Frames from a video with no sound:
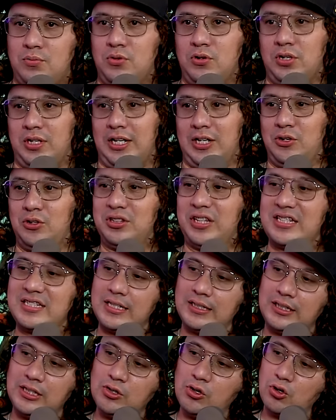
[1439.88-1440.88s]
como que no te has
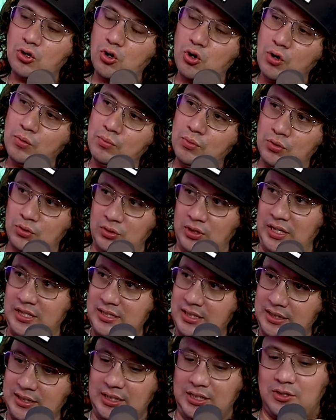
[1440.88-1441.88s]
sentido cómodo, que
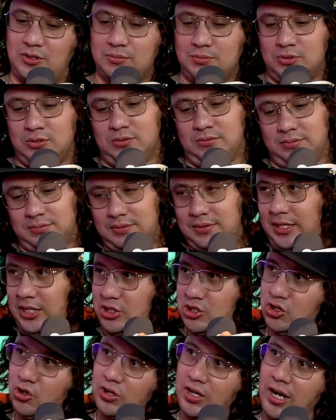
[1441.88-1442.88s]
sentís como
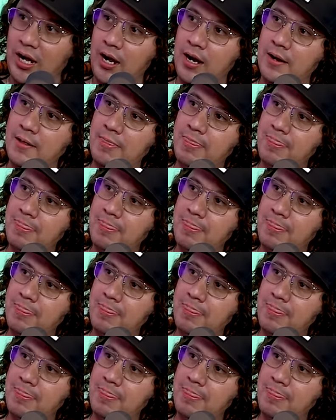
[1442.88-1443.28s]
que chocan.